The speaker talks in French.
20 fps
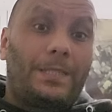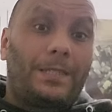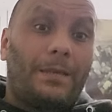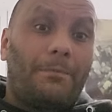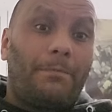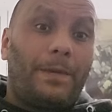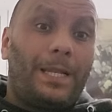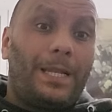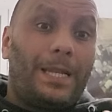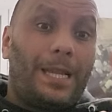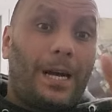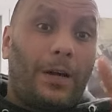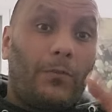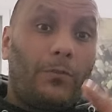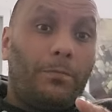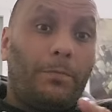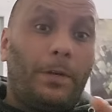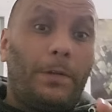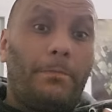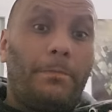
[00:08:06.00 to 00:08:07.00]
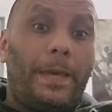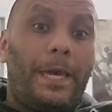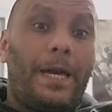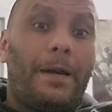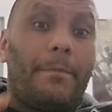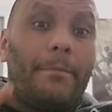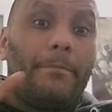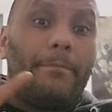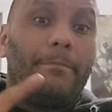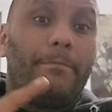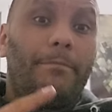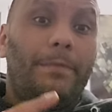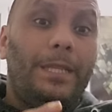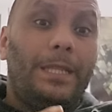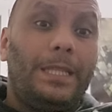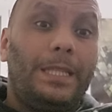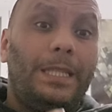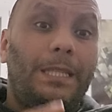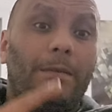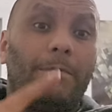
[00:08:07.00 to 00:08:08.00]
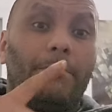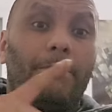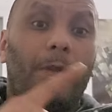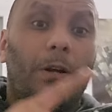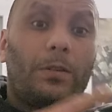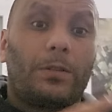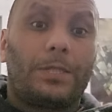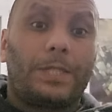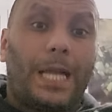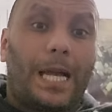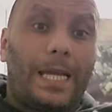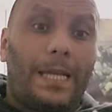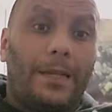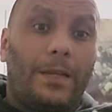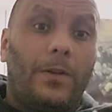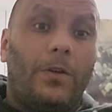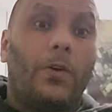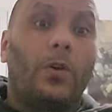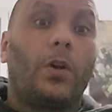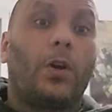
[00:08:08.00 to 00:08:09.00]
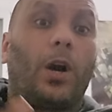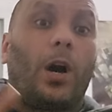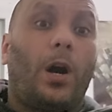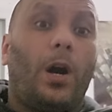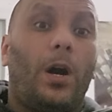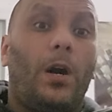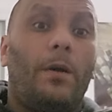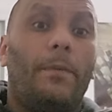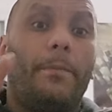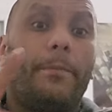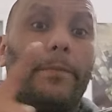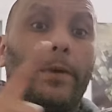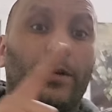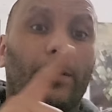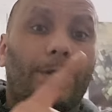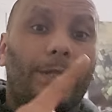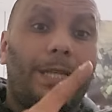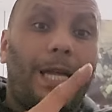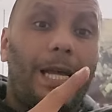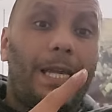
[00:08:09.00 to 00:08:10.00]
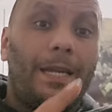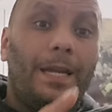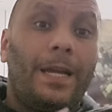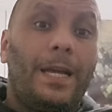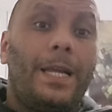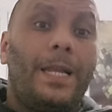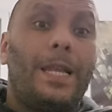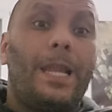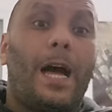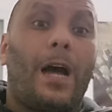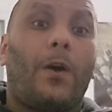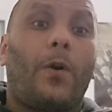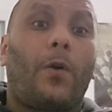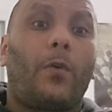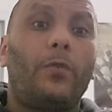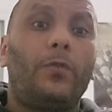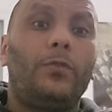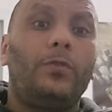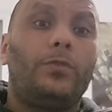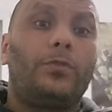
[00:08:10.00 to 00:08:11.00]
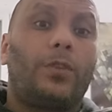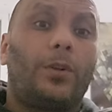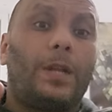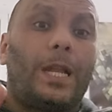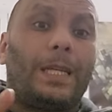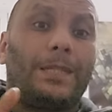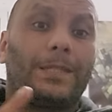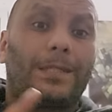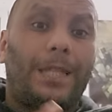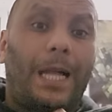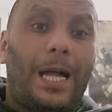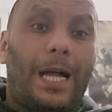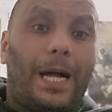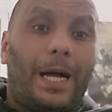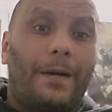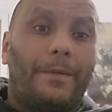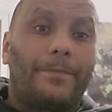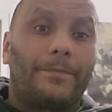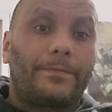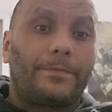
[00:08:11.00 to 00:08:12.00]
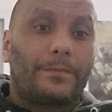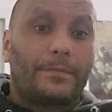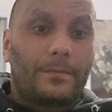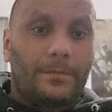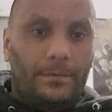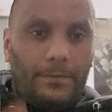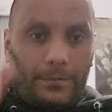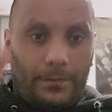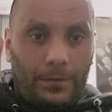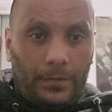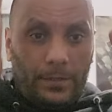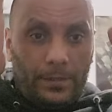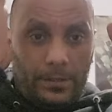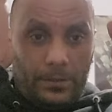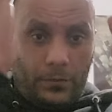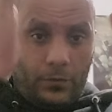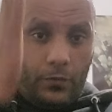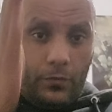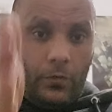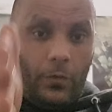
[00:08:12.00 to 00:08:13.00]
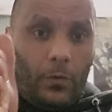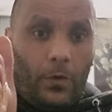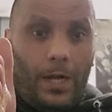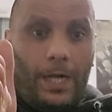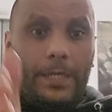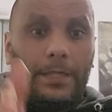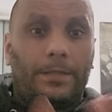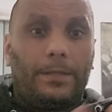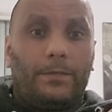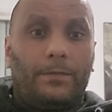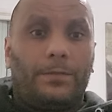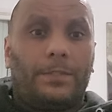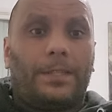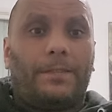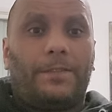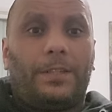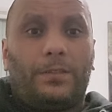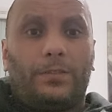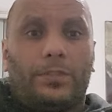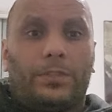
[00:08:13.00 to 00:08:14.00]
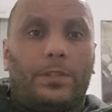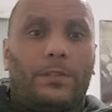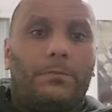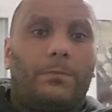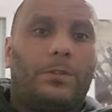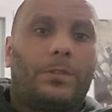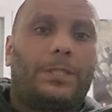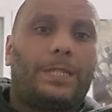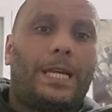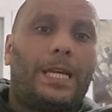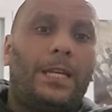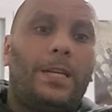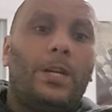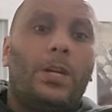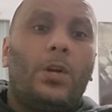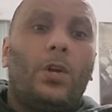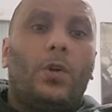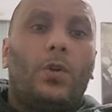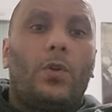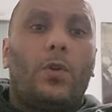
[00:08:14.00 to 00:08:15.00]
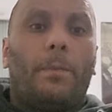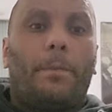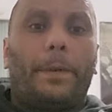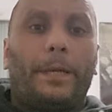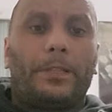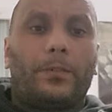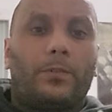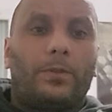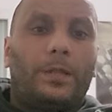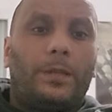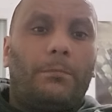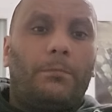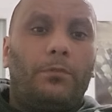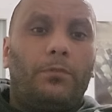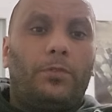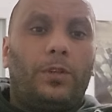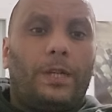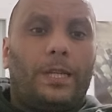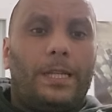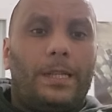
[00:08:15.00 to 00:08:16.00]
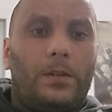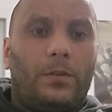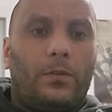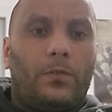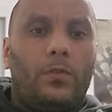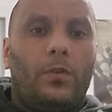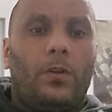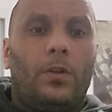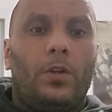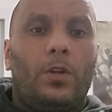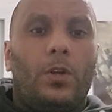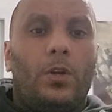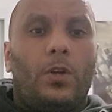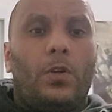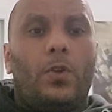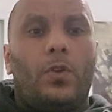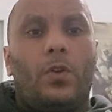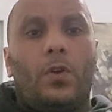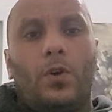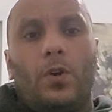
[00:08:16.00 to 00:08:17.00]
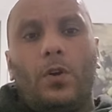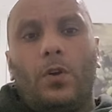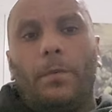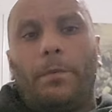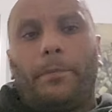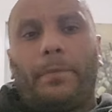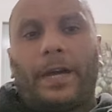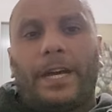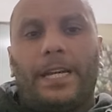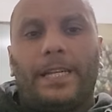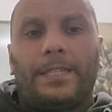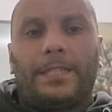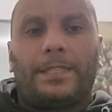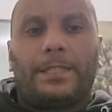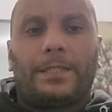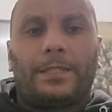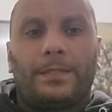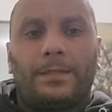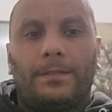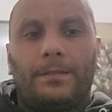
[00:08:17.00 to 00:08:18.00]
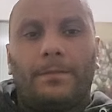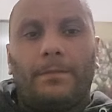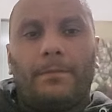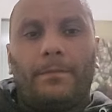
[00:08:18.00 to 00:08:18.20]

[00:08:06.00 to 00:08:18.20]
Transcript: Elle s'appelle la rue Paul Mini Morsaille, Grand Morsaille, la rue de la Star. Tout droit, vous avez le stand de Marseille, le patron des puces de courts, le prince,